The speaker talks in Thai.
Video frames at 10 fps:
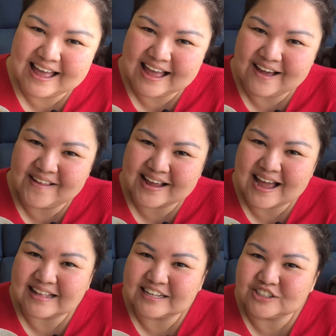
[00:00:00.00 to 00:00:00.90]
เอาละ
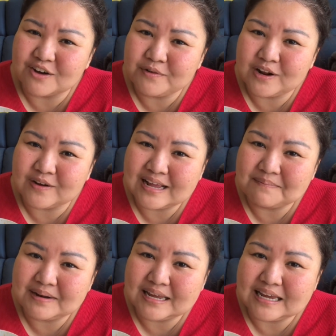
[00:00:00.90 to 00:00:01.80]
ค่ะถ้าชอบวิดีโอคลิ
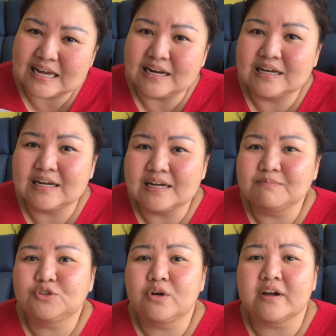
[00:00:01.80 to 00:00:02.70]
ปนี้อย่าลืม
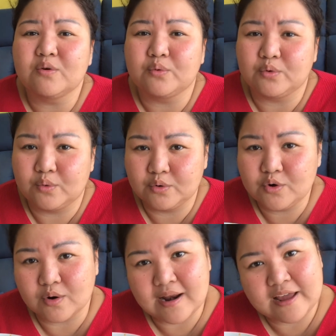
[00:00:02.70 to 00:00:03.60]
ช่วยกันอุดหนุน
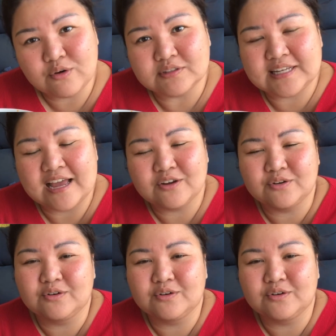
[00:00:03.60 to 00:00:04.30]
กดไลค์กดแชร์